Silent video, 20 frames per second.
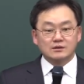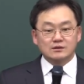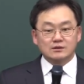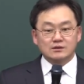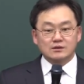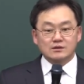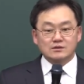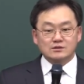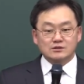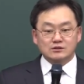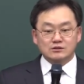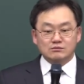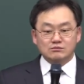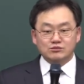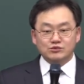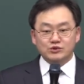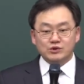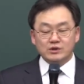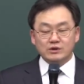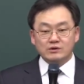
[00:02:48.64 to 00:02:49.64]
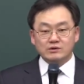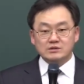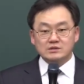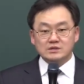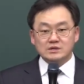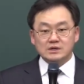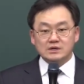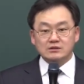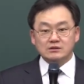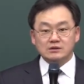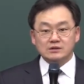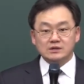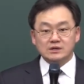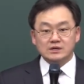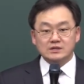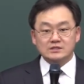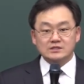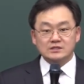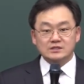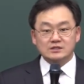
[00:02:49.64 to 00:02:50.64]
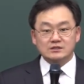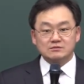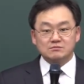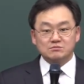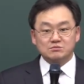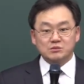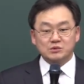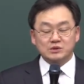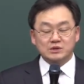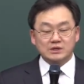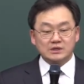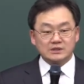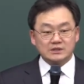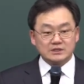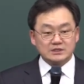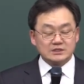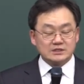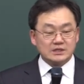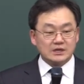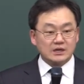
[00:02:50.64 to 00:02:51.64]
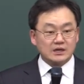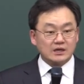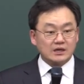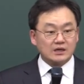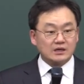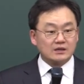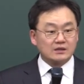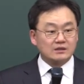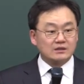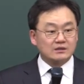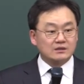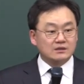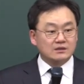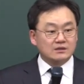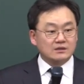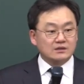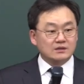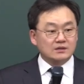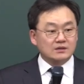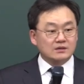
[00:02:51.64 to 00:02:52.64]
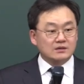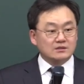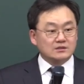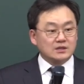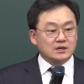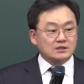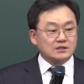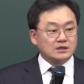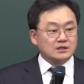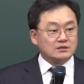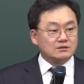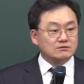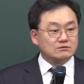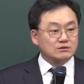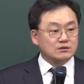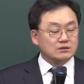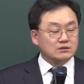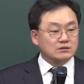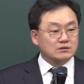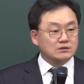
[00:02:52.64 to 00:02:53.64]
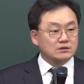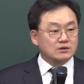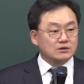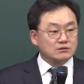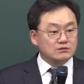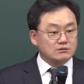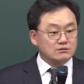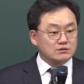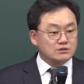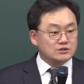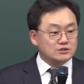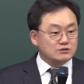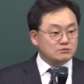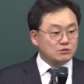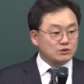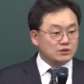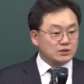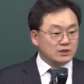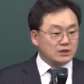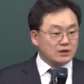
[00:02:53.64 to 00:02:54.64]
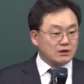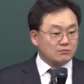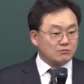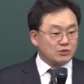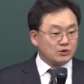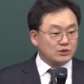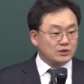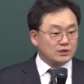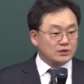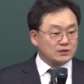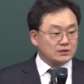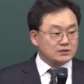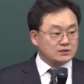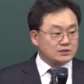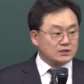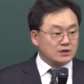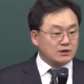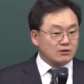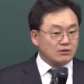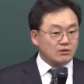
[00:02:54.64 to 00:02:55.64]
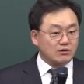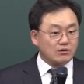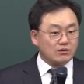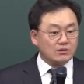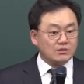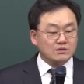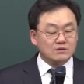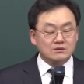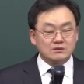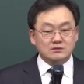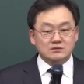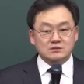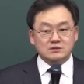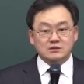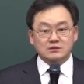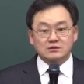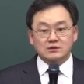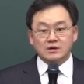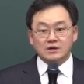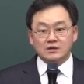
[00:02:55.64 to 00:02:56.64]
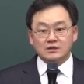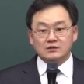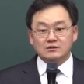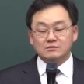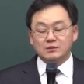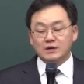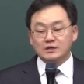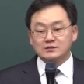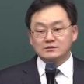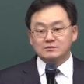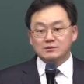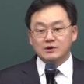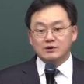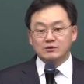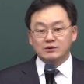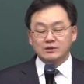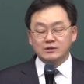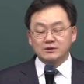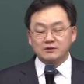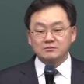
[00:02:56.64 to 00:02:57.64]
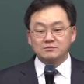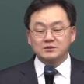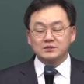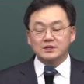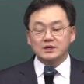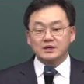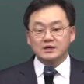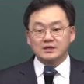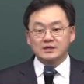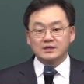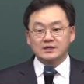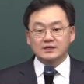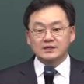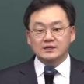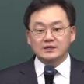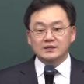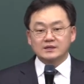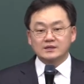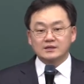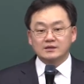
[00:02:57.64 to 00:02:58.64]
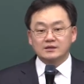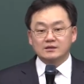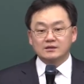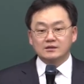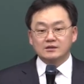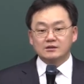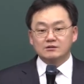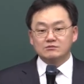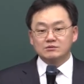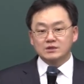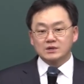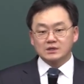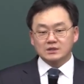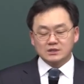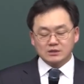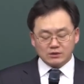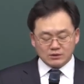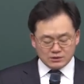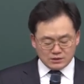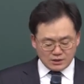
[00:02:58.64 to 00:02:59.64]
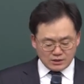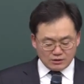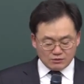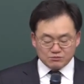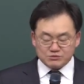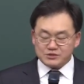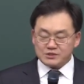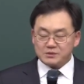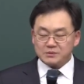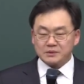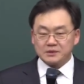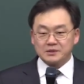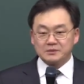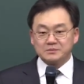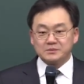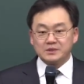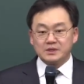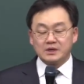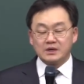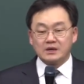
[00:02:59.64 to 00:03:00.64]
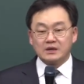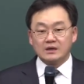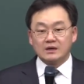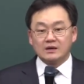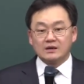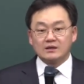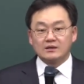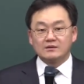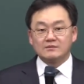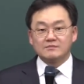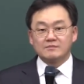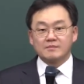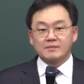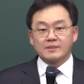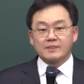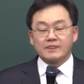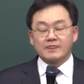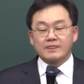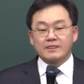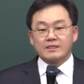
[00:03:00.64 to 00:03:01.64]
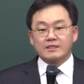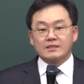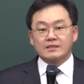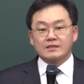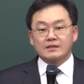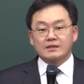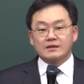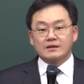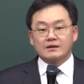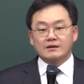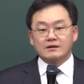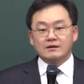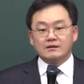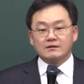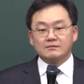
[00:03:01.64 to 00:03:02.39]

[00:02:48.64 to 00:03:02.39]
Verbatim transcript: 그래서 음부의 권세가 너를 해치 못할 것이다. 사단은 우리를 건들지도 못할 것이라고 성경에는 말씀하고 있는 겁니다. 여러분 우리가 이 언약을 붙잡아야 됩니다. 아,